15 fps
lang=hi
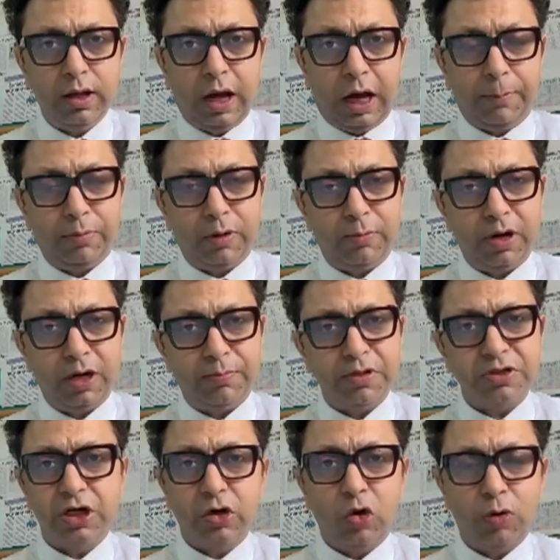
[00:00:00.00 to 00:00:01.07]
आपका ब्लड
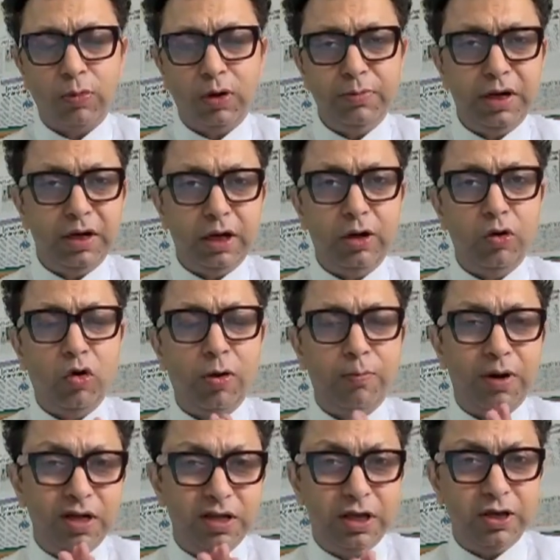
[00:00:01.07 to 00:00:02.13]
प्रेशर नॉर्मल मेंटेन होगा
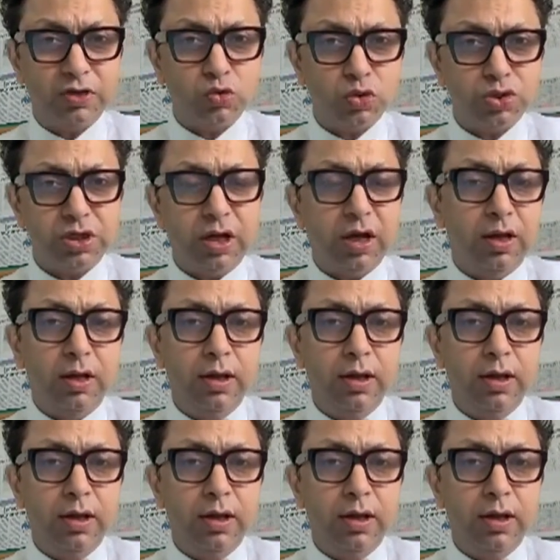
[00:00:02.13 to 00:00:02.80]
बट ये सोचना